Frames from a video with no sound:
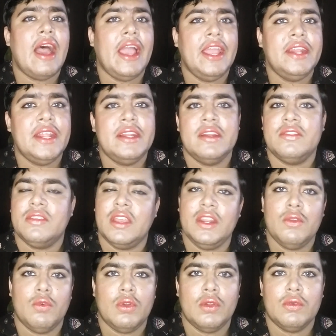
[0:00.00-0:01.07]
ஹைட்ரேட்டட்
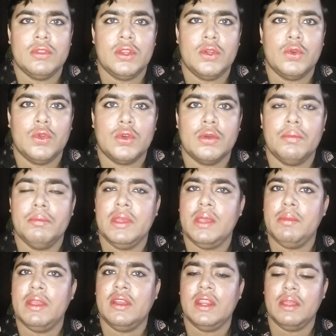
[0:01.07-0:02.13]
ஸ்கின் உங்களுக்கு வந்துட்டு கொடுக்கும்
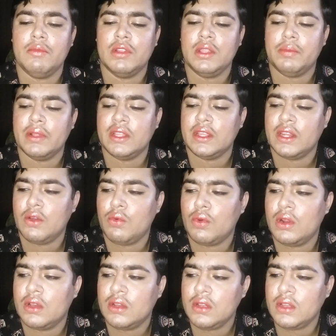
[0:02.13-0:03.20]
பிபி க்ரீம் வந்து பார்த்திங்கன்னா
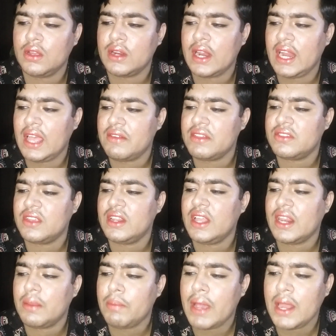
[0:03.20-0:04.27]
உங்களுக்கு நல்லாவே
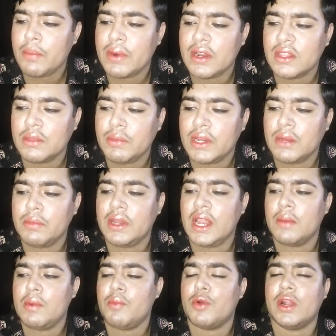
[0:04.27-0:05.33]
ஸ்கினை ரிப்பேர் பண்ணுறது மட்டும்
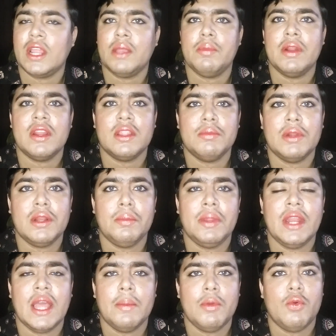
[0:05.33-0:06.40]
இல்லாமல் ப்ரொடெக்ட் பண்ணுறது மட்டும்
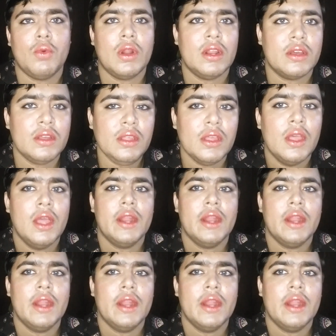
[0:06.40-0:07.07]
இல்லாமல் உங்களுக்கு